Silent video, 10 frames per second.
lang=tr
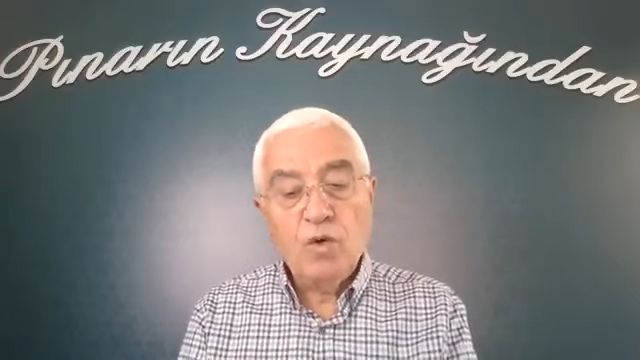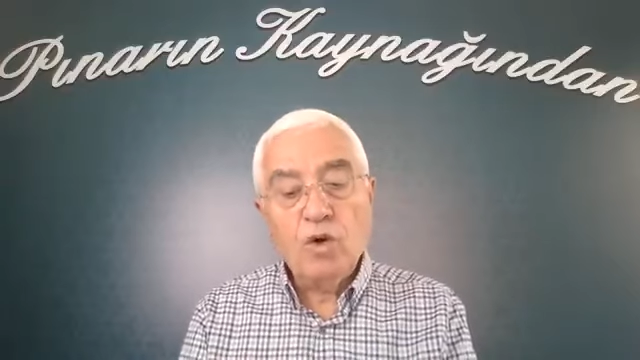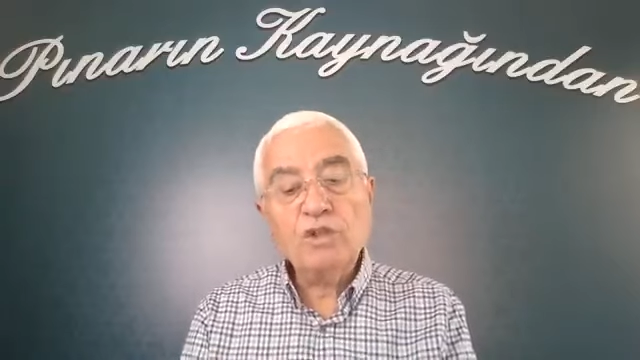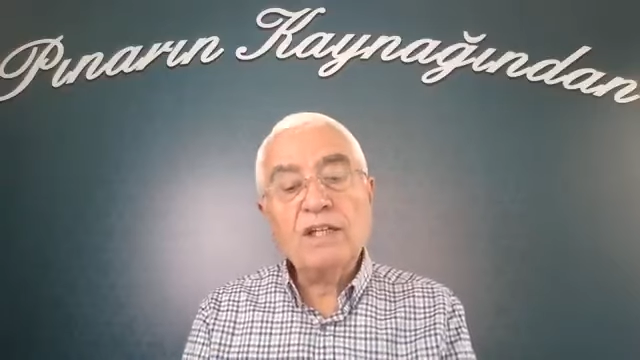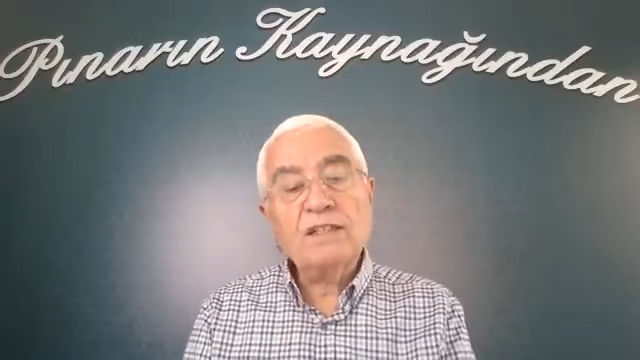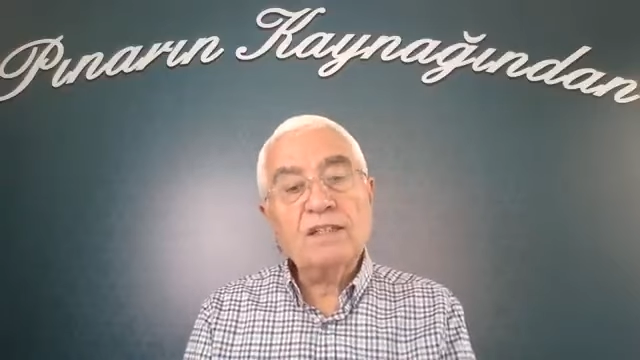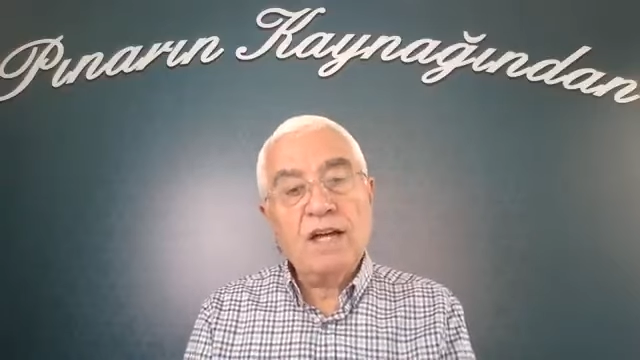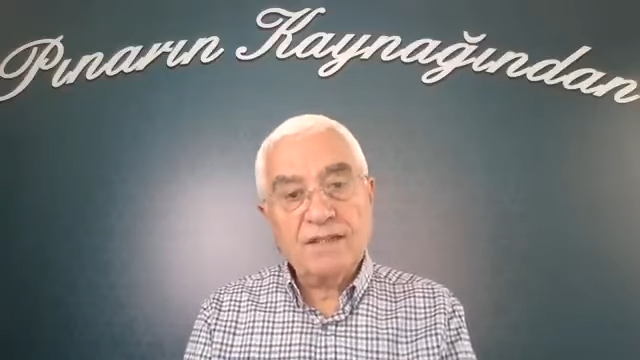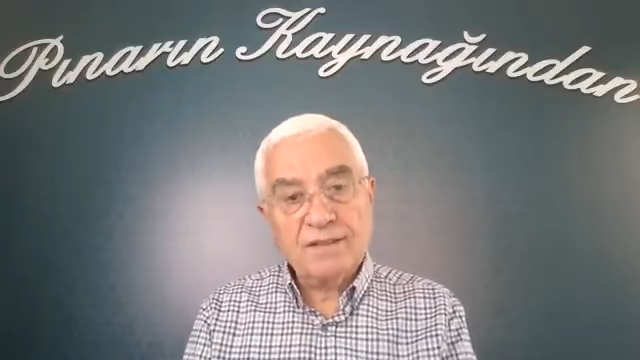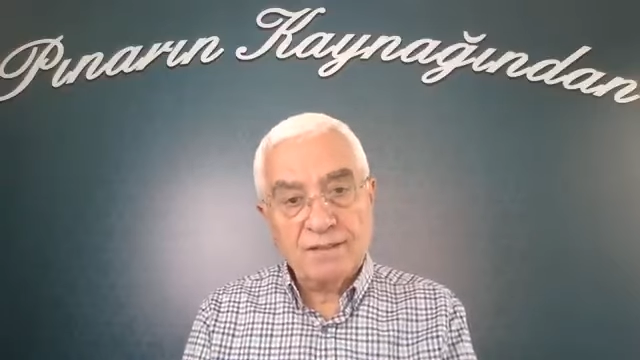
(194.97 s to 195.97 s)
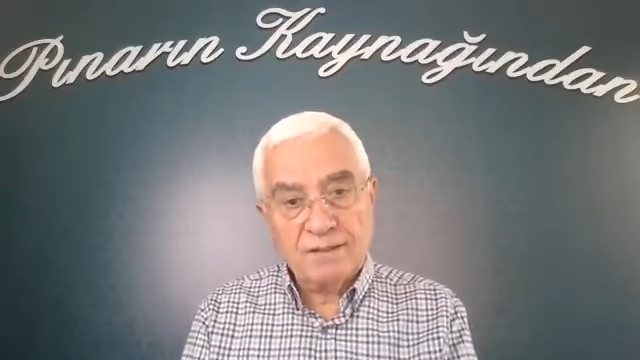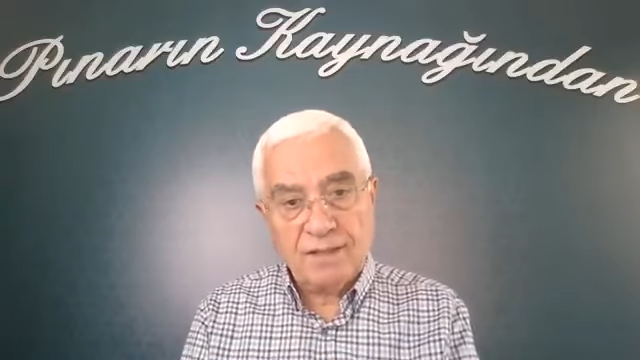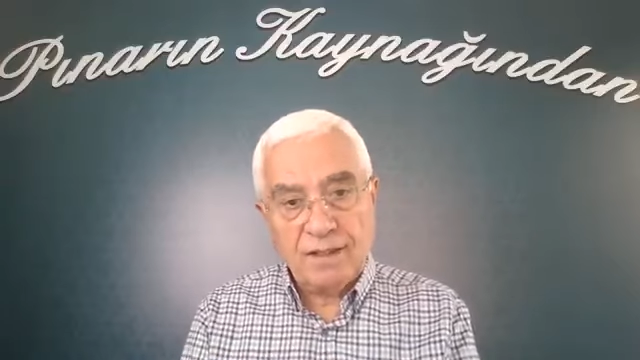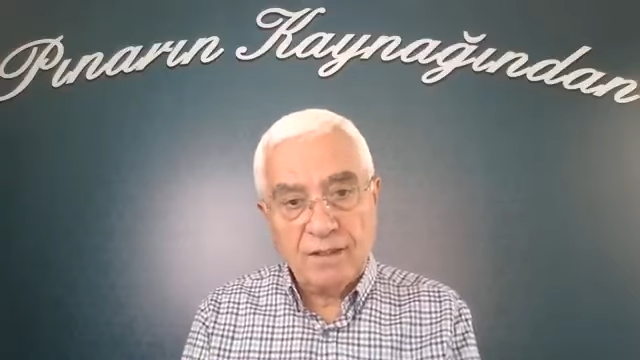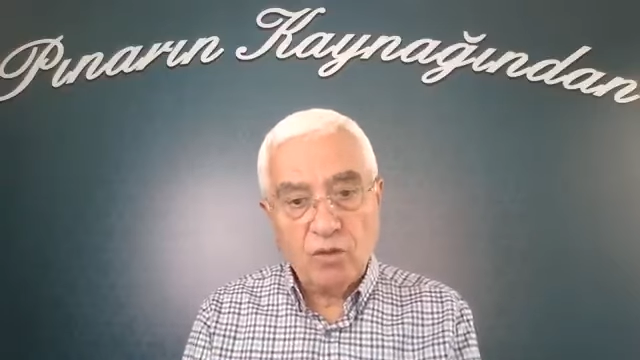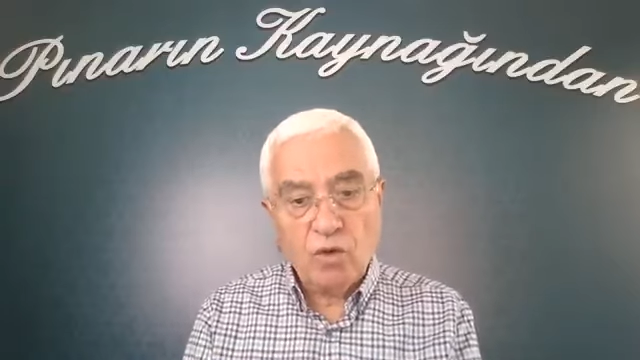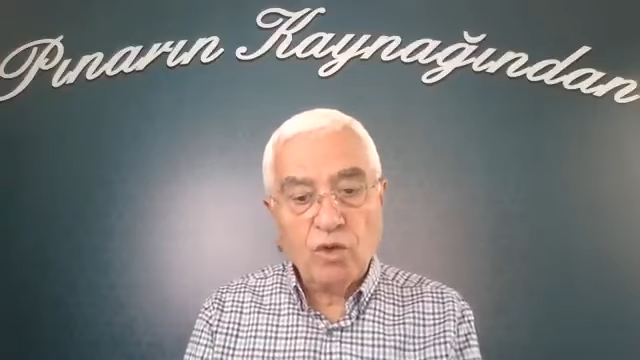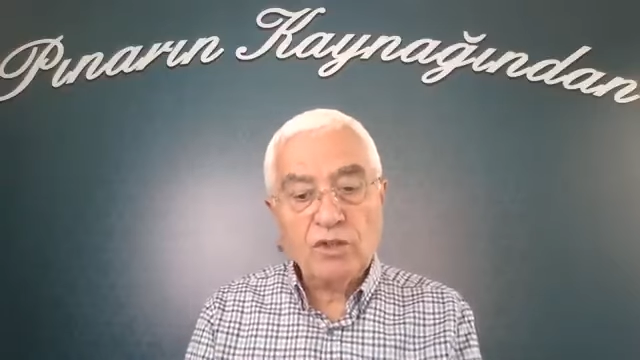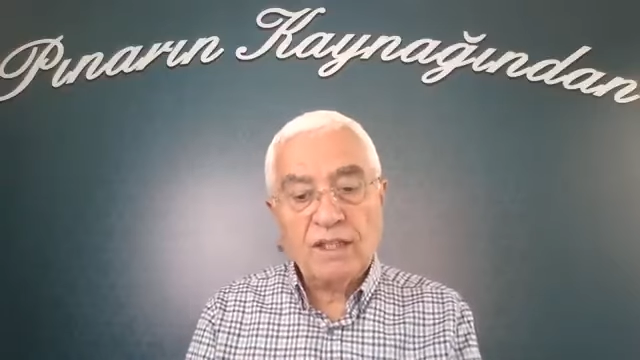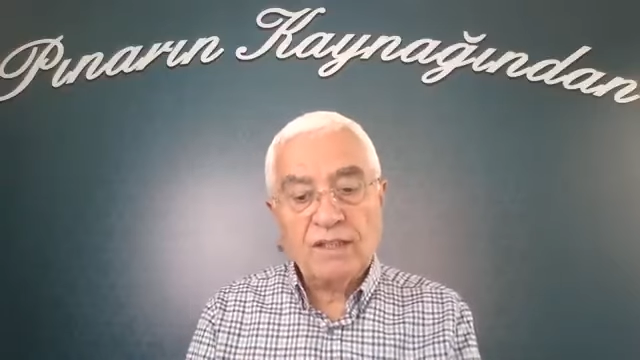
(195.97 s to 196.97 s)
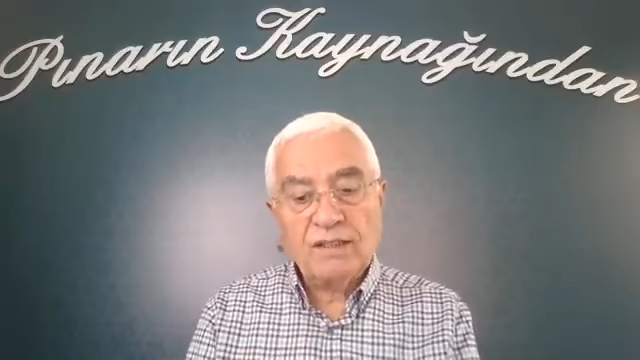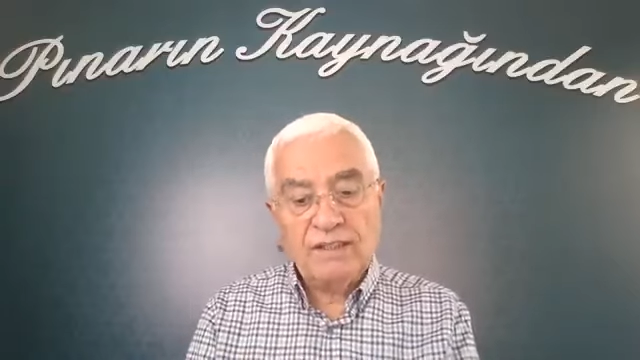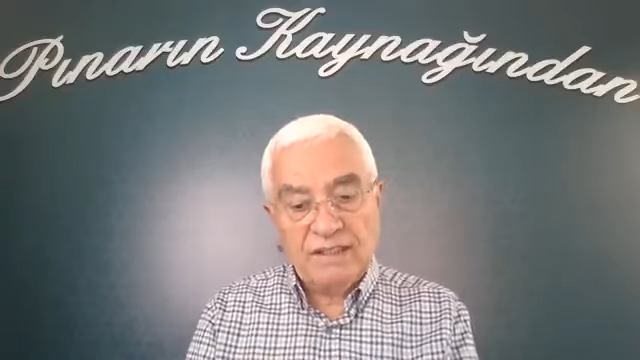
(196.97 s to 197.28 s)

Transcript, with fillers: Onların arasında, onların